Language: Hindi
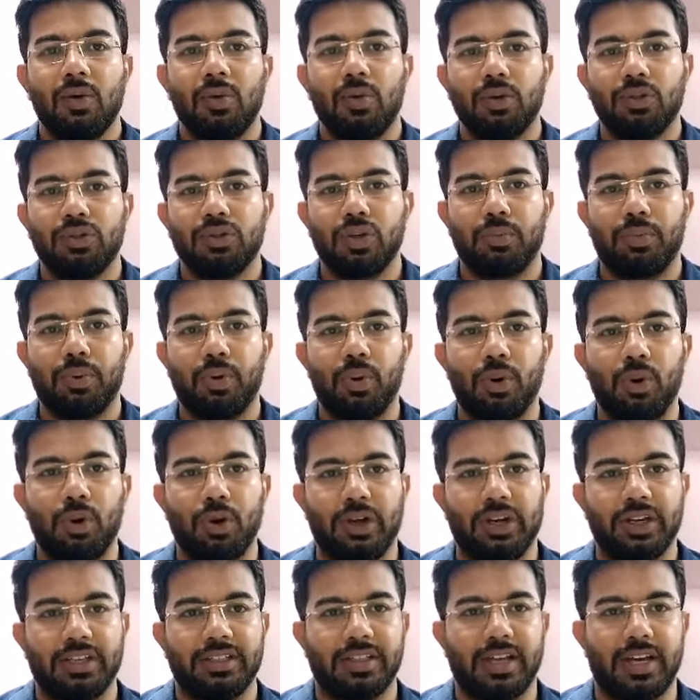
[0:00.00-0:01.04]
वो जो फूलों
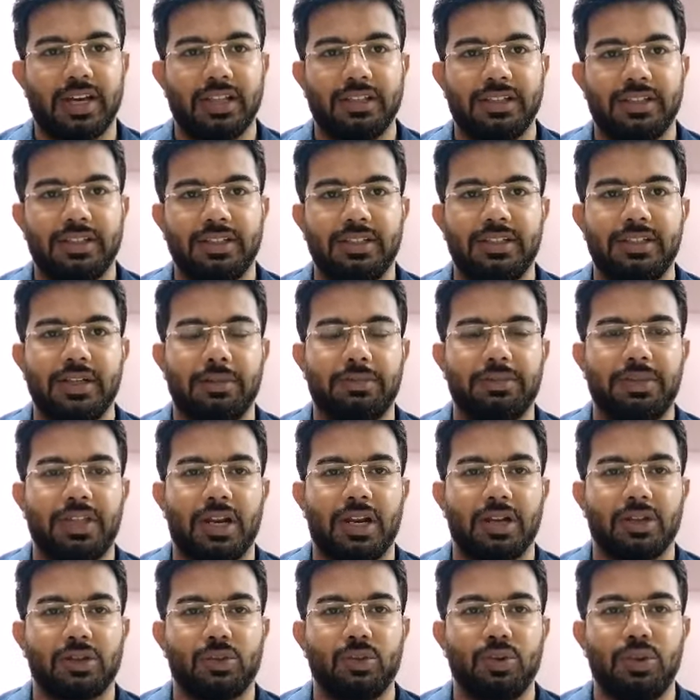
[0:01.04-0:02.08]
के साथ जब
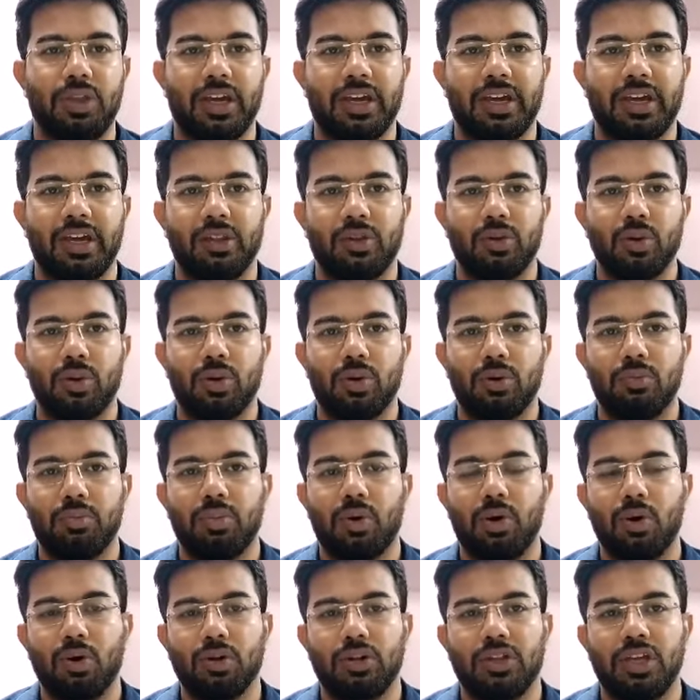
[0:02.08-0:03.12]
दरख्त को देखेंगे तो
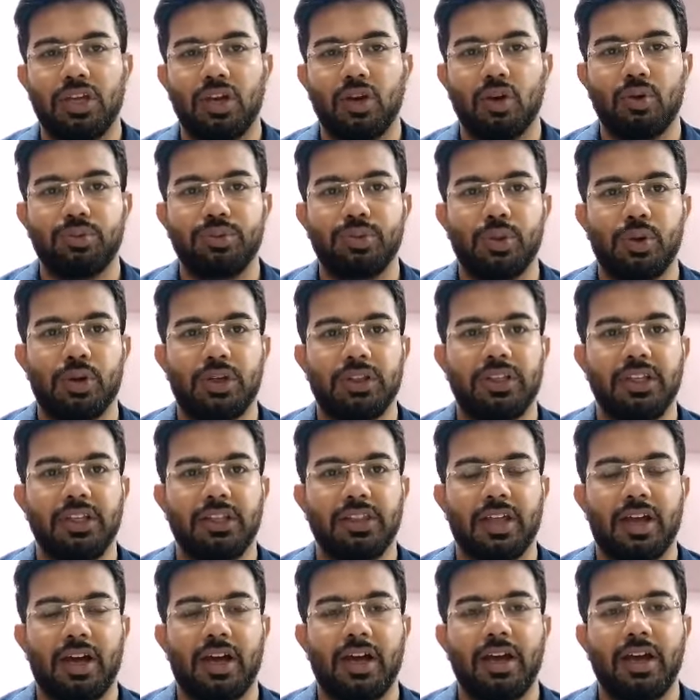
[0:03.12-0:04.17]
बहुत ही खूबसूरत
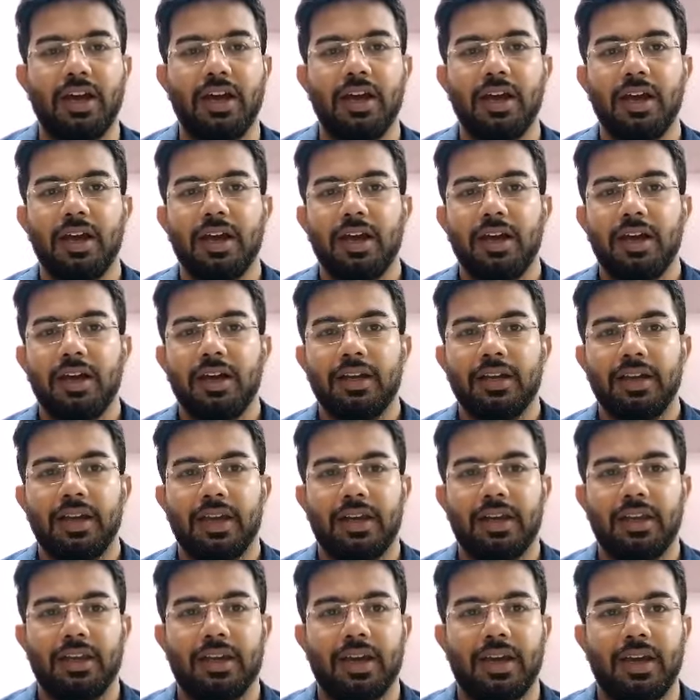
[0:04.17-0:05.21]
दिखता है
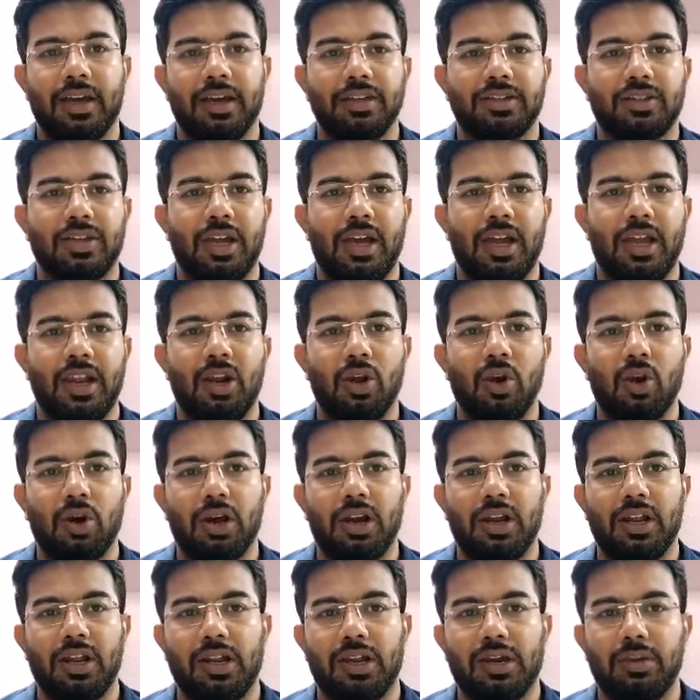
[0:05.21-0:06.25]
यानी कि इसके येलो
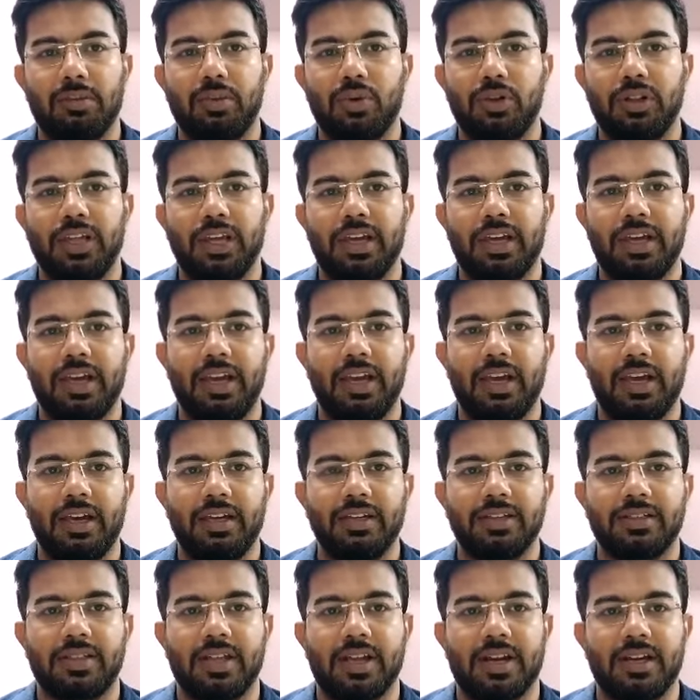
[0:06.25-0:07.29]
कलर के फूल देखिए
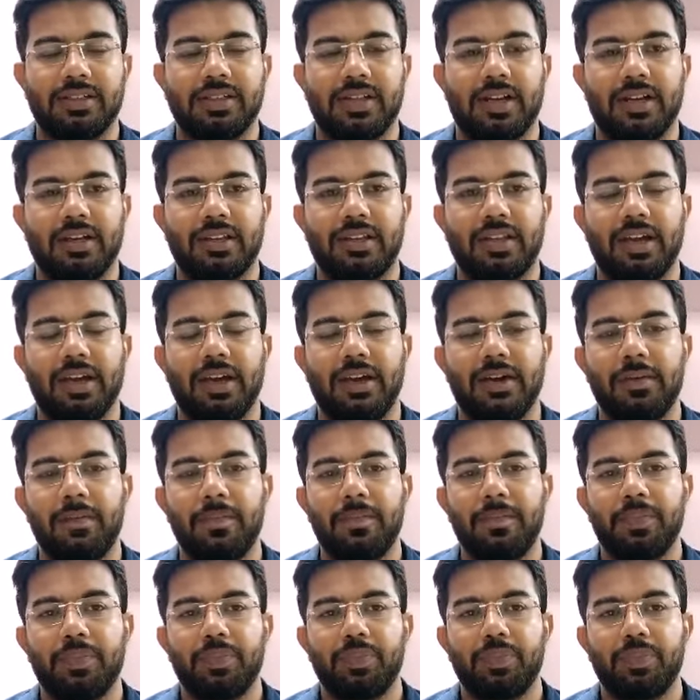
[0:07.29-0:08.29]
इस तरह से रहते हैं